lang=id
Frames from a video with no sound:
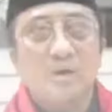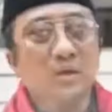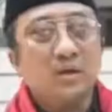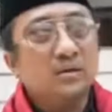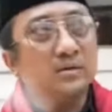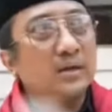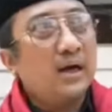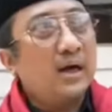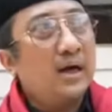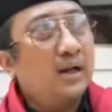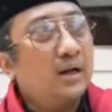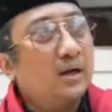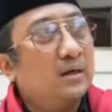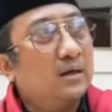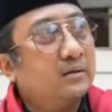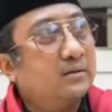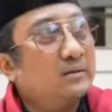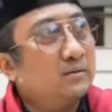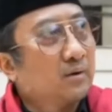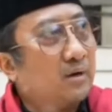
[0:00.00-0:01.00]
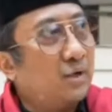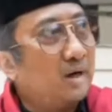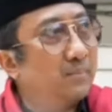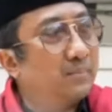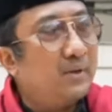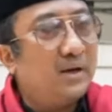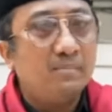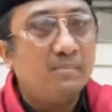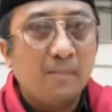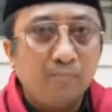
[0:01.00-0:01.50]
Total
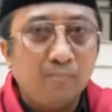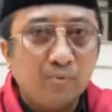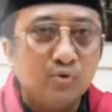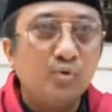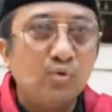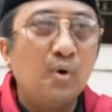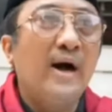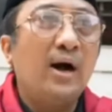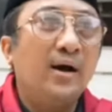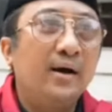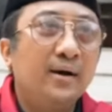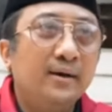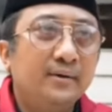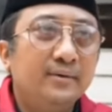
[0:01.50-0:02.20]
kurang lebih 52.